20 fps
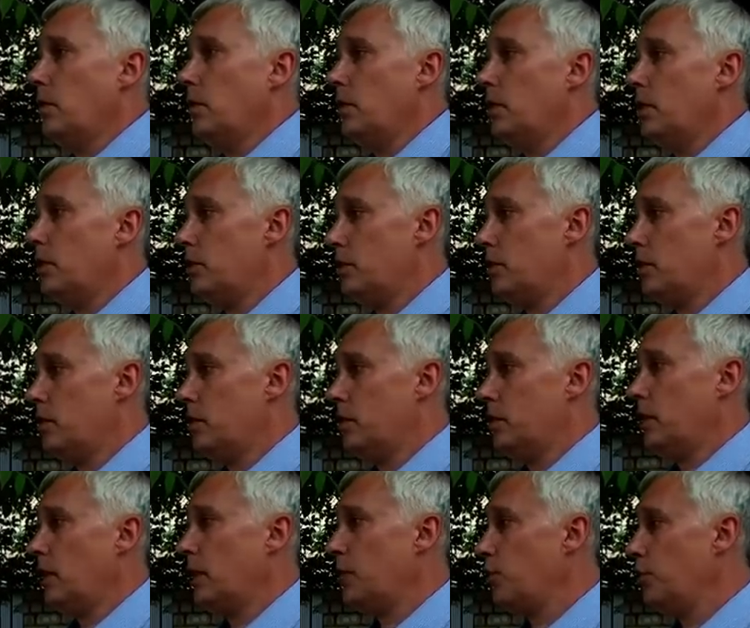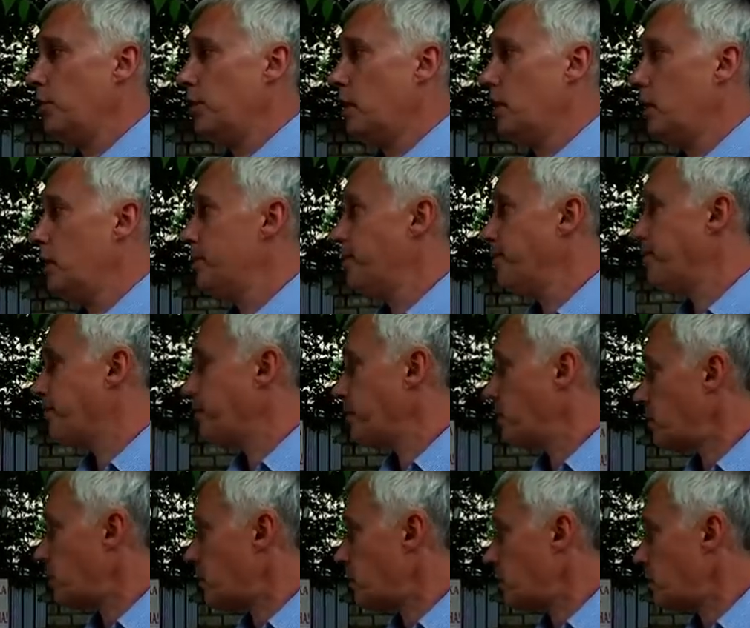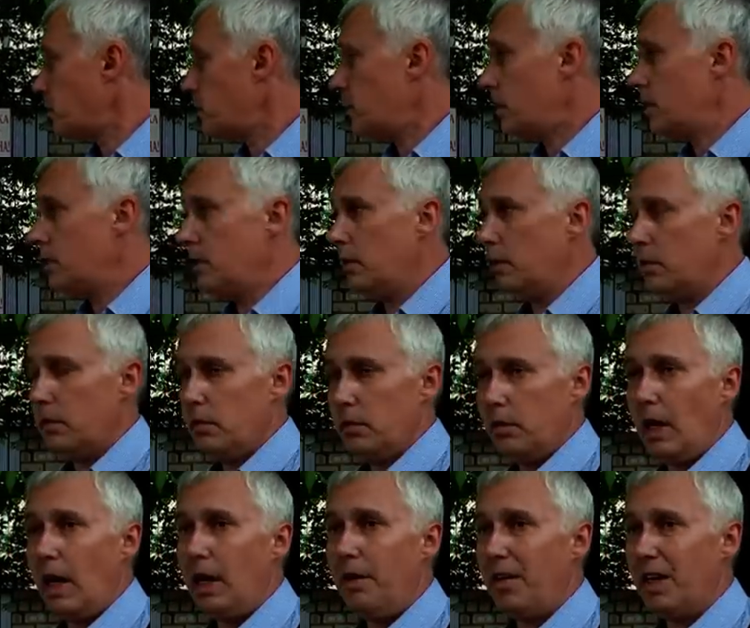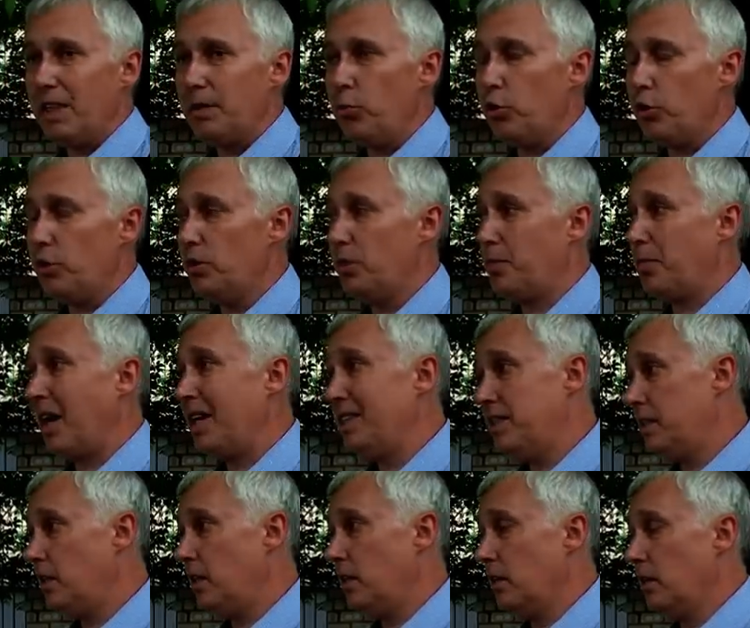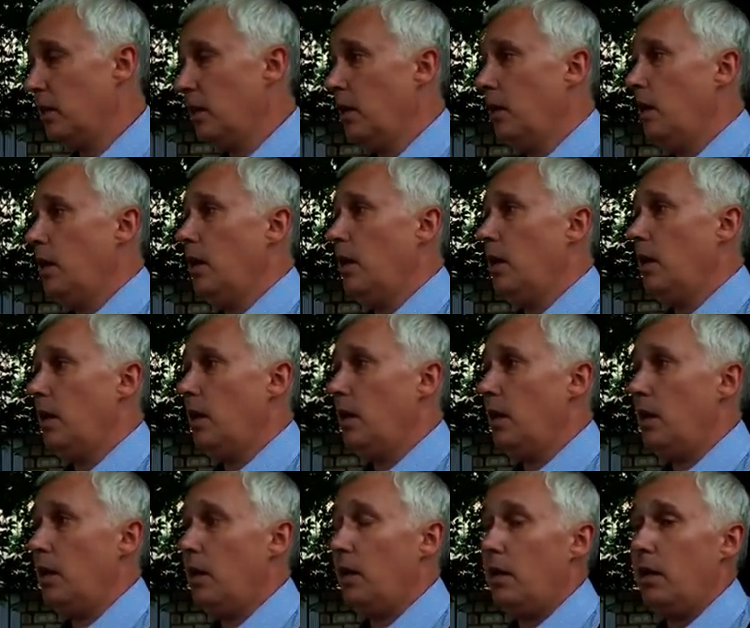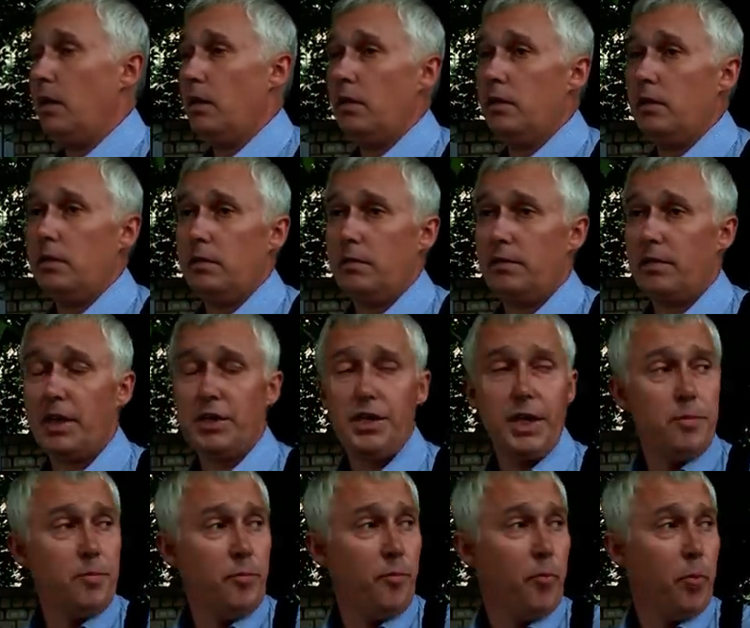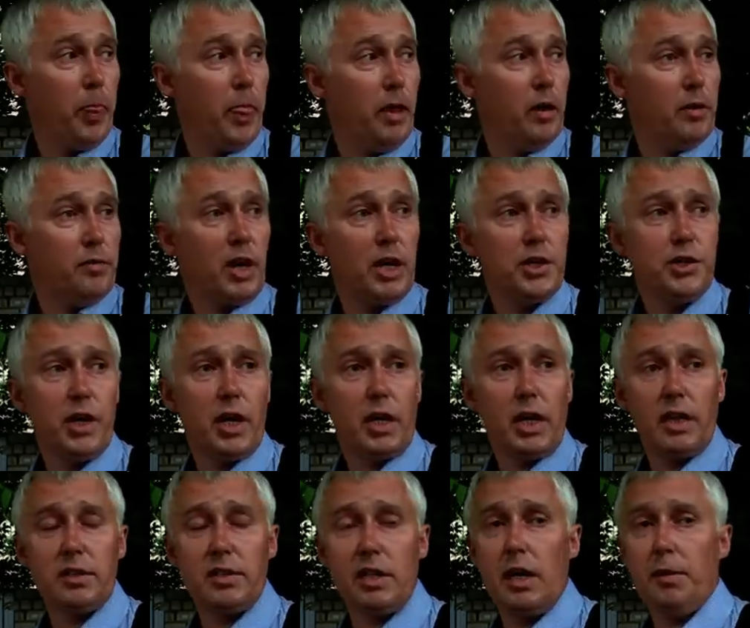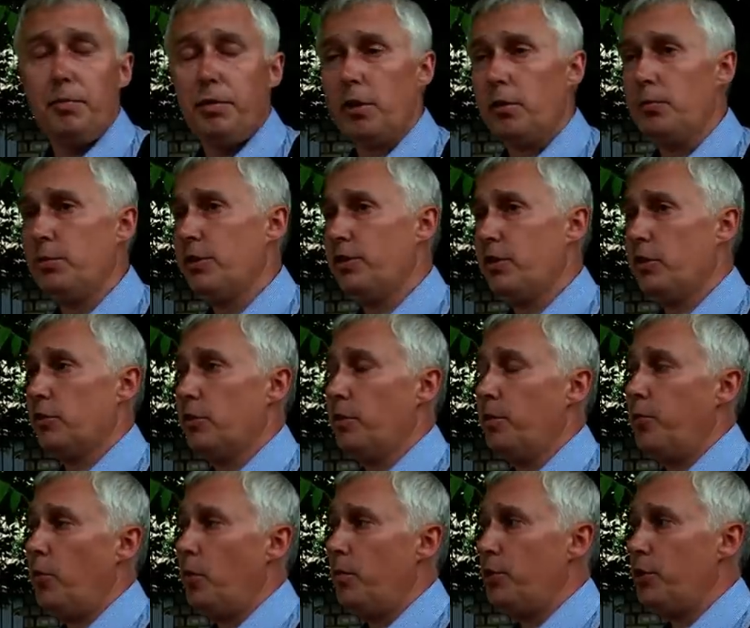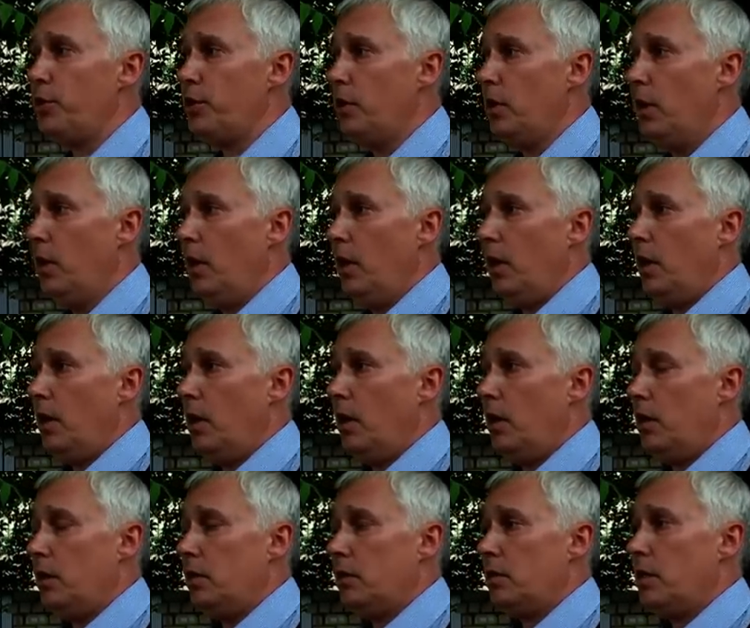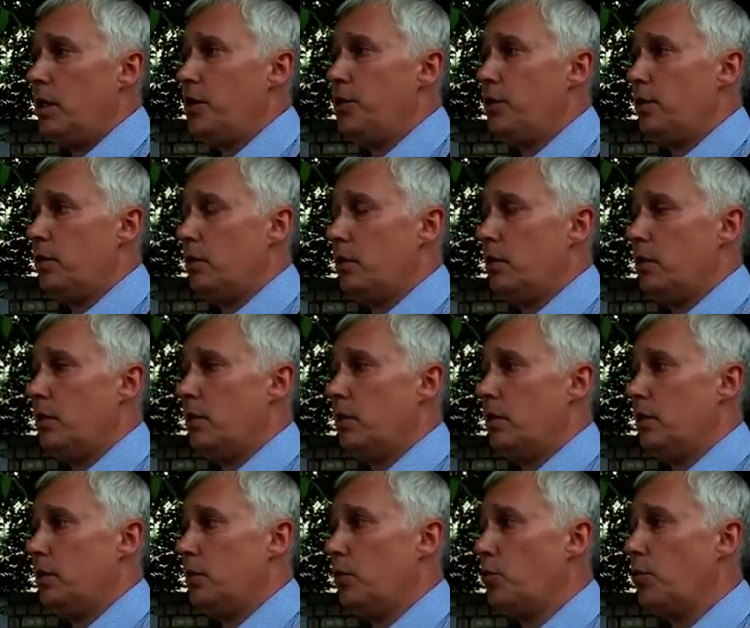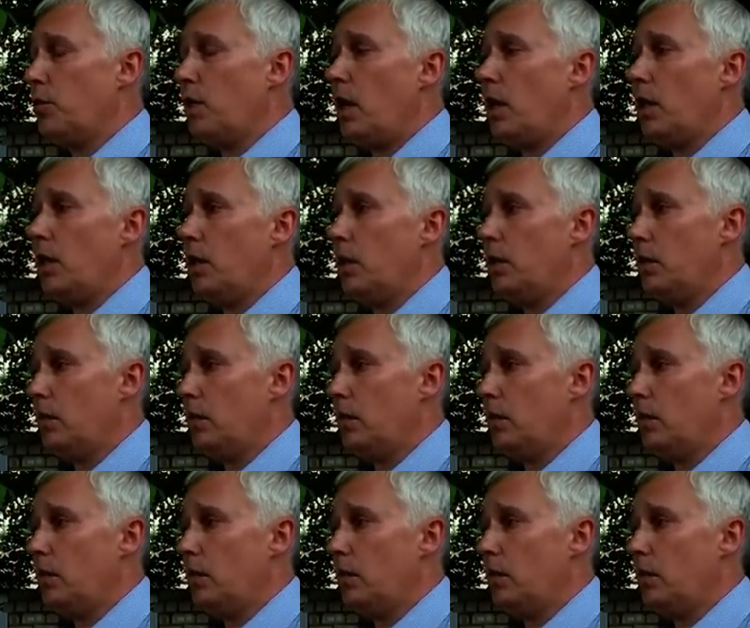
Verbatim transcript: значит, сотрудники дали возможность пройти э, врачам. Врачи оказали первую медицинскую помощь. А, значит, э, на руках